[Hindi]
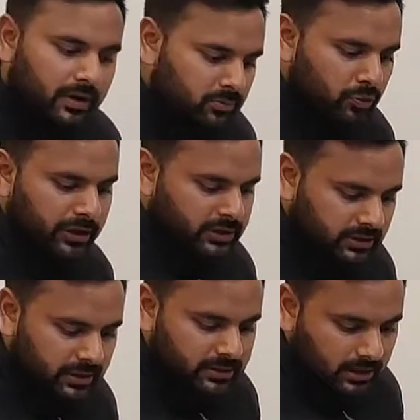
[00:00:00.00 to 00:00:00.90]
वन
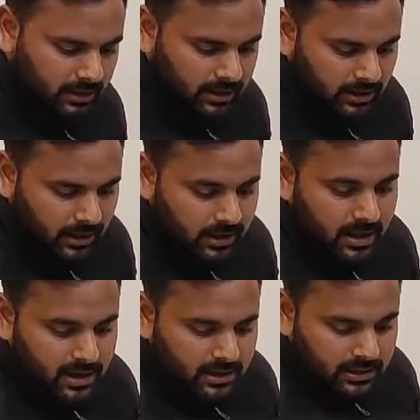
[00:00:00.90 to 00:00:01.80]
प्रोटेक्शन के साथ आते हैं
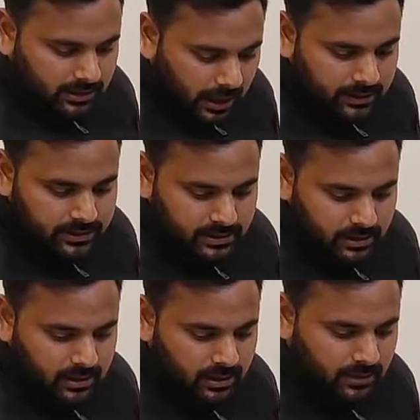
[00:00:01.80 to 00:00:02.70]
गाइस
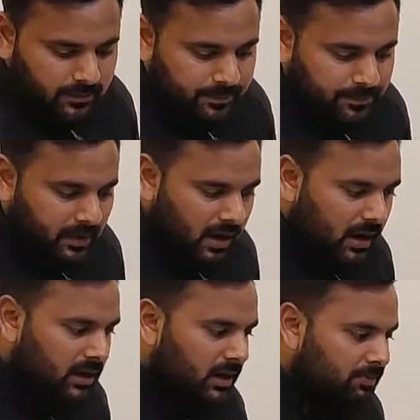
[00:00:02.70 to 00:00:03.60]
uh,
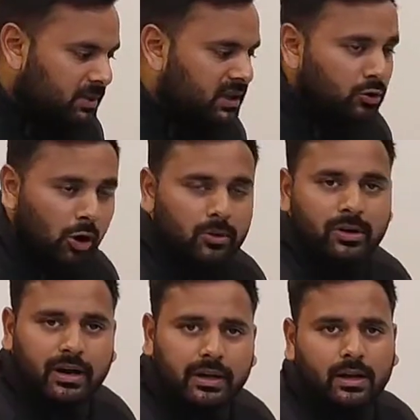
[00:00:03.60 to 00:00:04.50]
अगर आपकी
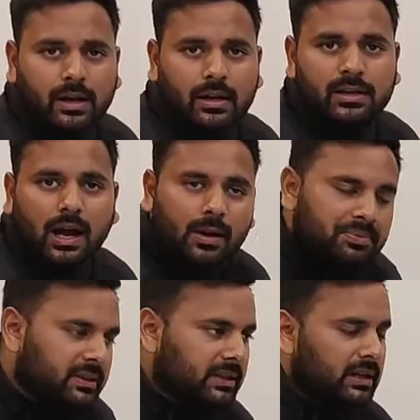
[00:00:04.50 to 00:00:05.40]
नॉर्मल राइडिंग है
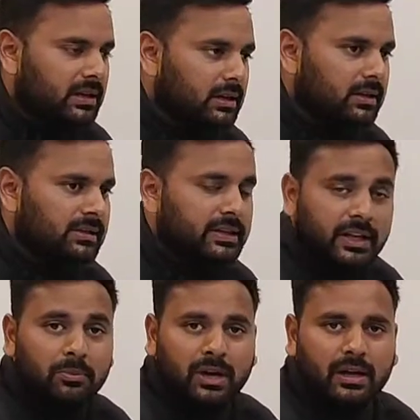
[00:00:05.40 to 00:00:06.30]
आप सिटी
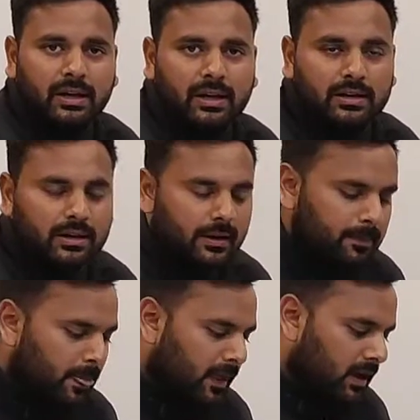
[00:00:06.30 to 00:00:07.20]
सिटी में राइडिंग करते
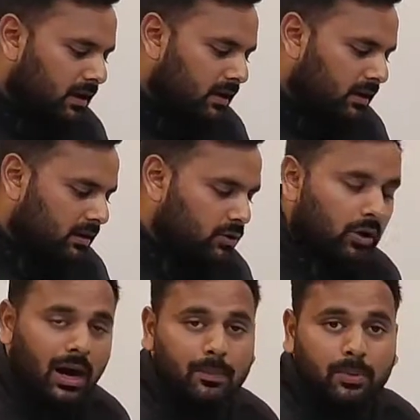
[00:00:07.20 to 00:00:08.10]
हैं
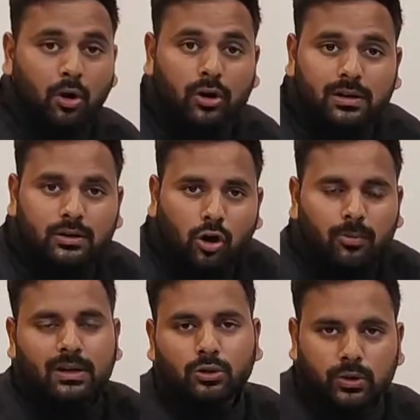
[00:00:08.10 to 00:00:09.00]
तो आप और
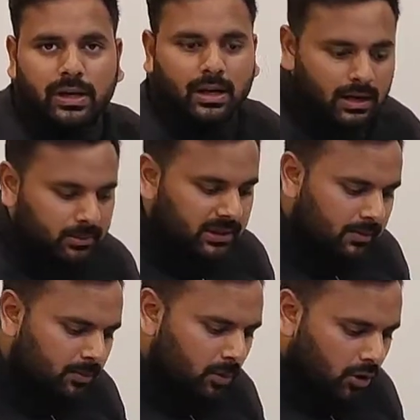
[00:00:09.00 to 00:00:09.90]
नॉर्मल टूरिंग के लिए भी
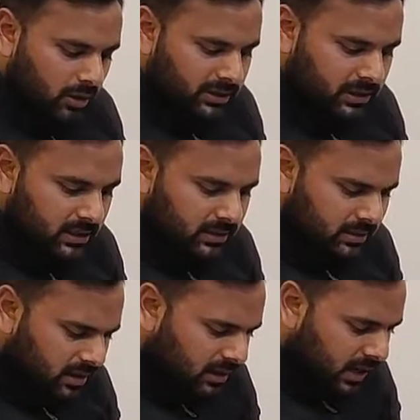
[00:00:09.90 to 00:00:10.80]
ये बहुत ही
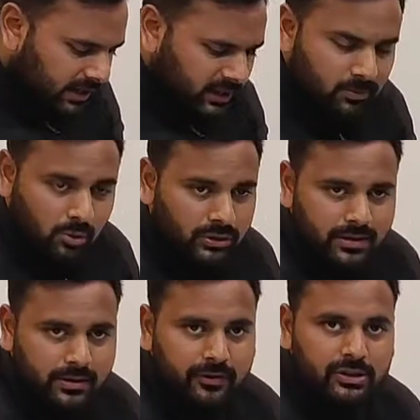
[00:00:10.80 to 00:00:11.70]
आई थिंक मोर
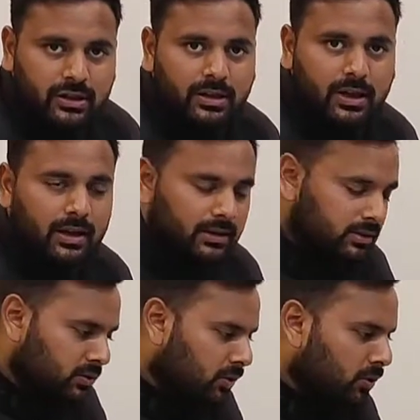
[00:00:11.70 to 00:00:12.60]
देन सफिशियंट है
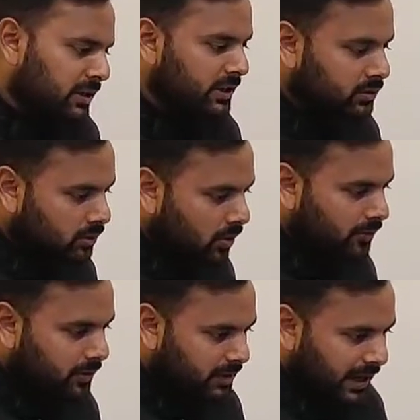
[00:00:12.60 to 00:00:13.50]
यू डोंट नीड टू
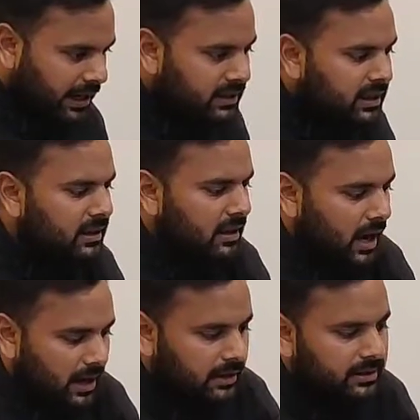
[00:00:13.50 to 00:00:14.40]
गो फॉर एनीथिंग
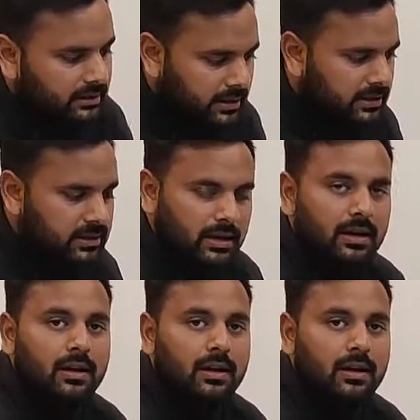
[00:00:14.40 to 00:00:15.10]
हायर देन दिस